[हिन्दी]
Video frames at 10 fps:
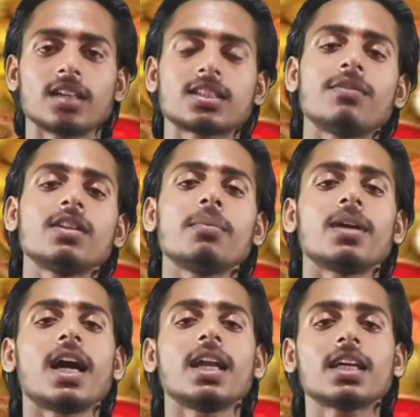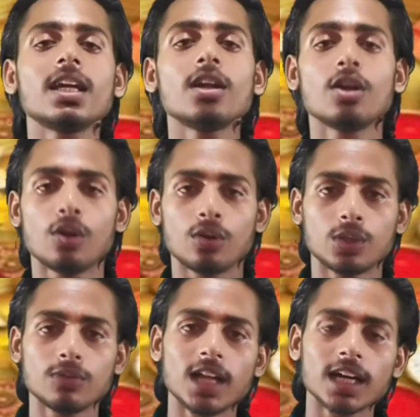रक्षाबंधन मनाने की
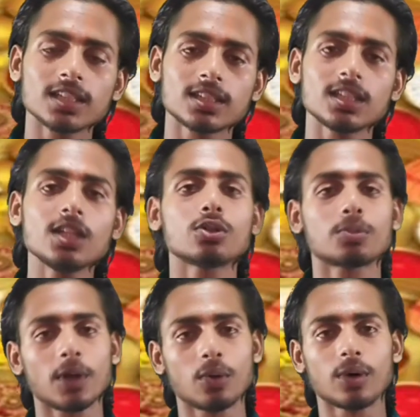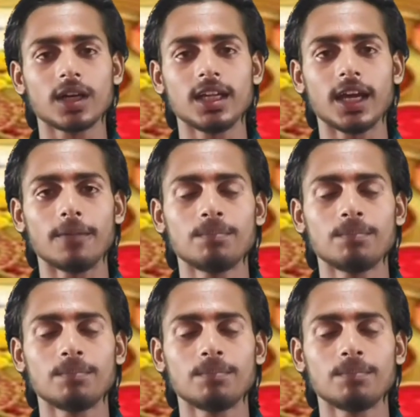दुविधा की स्थिति उत्पन्न हो गई है